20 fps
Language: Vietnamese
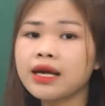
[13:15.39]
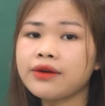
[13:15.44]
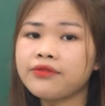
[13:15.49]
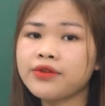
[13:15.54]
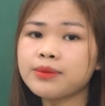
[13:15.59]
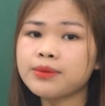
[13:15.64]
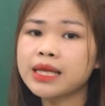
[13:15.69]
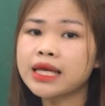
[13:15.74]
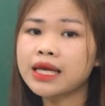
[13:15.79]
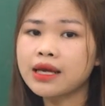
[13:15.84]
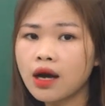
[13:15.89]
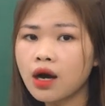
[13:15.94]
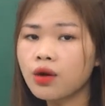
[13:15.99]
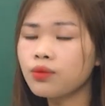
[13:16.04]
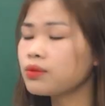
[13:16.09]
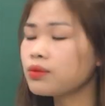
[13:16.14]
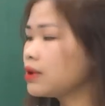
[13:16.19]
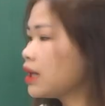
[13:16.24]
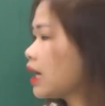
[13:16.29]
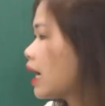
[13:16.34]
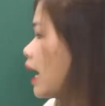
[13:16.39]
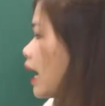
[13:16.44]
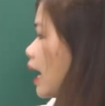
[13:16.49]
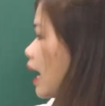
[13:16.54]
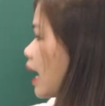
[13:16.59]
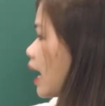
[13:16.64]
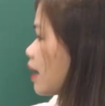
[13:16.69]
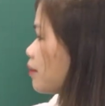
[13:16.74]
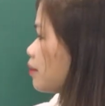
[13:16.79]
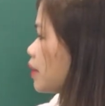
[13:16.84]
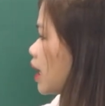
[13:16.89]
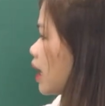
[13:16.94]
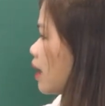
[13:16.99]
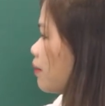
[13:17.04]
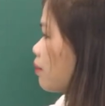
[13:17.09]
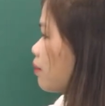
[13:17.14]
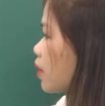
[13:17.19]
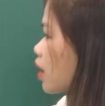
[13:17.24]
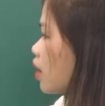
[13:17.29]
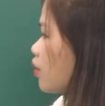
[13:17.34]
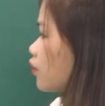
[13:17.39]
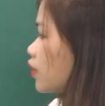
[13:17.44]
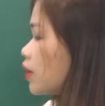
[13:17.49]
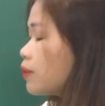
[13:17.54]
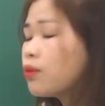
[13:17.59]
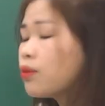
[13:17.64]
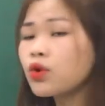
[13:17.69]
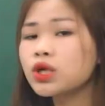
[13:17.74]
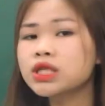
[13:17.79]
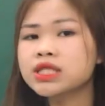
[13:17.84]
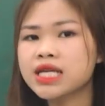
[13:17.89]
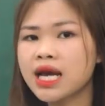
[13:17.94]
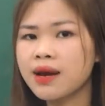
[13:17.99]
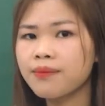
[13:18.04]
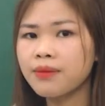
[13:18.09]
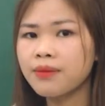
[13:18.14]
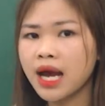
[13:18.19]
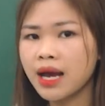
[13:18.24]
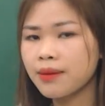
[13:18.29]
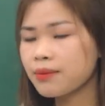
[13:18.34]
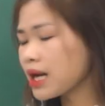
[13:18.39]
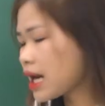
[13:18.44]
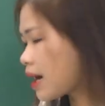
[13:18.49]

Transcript: là phép tính cộng là hai mươi lăm cộng với một trăm hai mươi